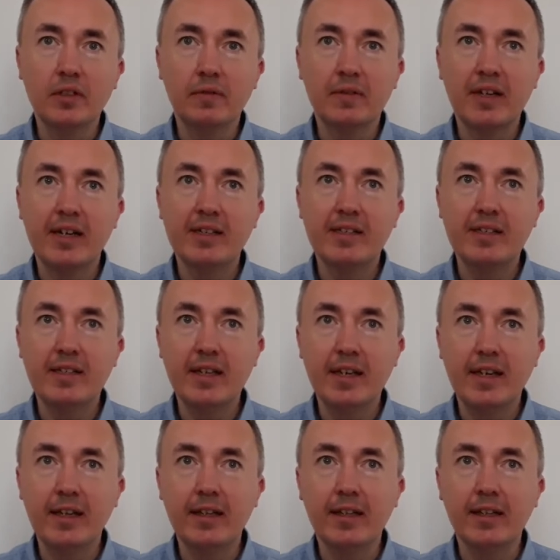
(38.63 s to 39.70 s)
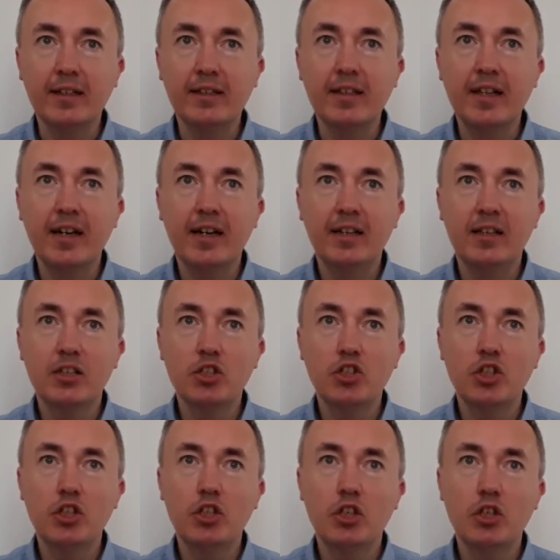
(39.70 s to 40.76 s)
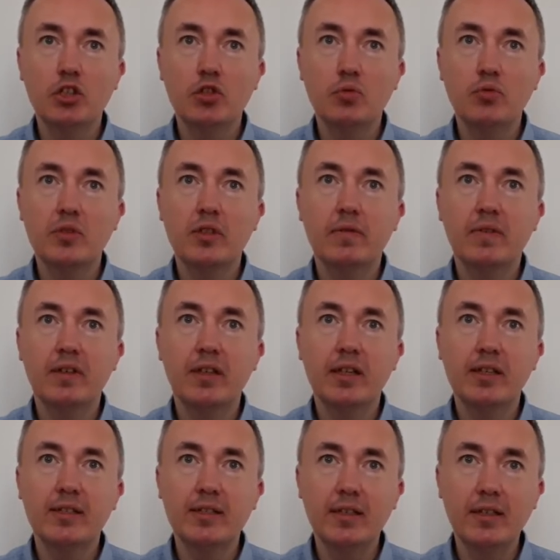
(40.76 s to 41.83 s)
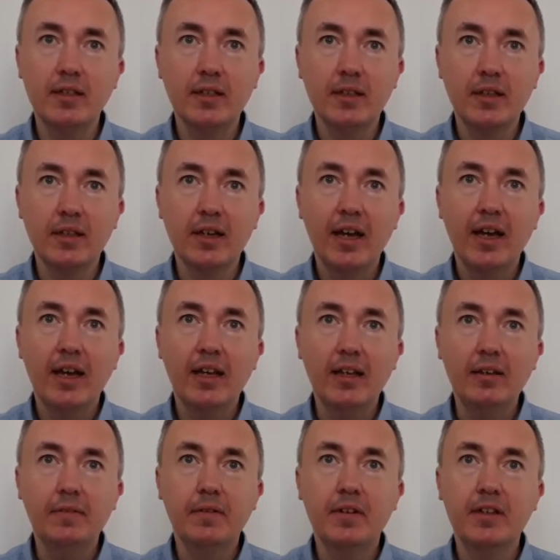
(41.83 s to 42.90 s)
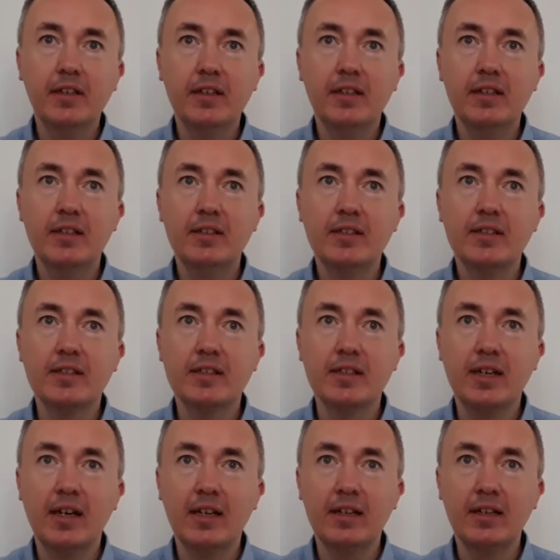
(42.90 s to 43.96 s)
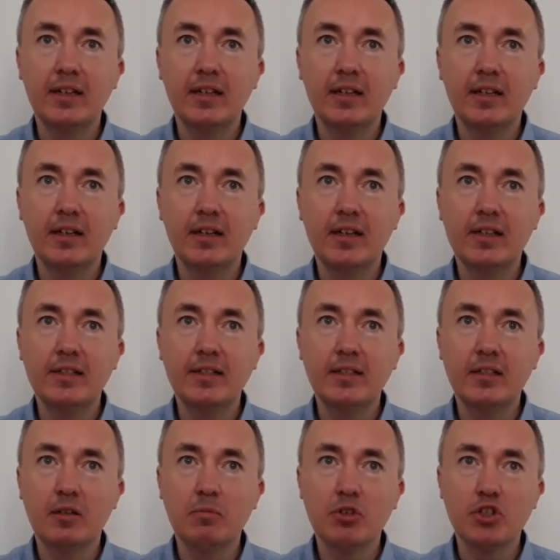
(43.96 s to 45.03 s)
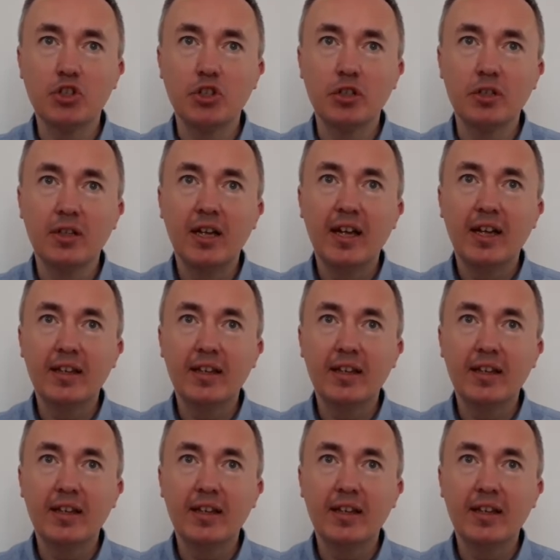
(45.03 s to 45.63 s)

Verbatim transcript: в котельной, для охлаждения сусла в холодильниках и в конденсаторах холодильных машин,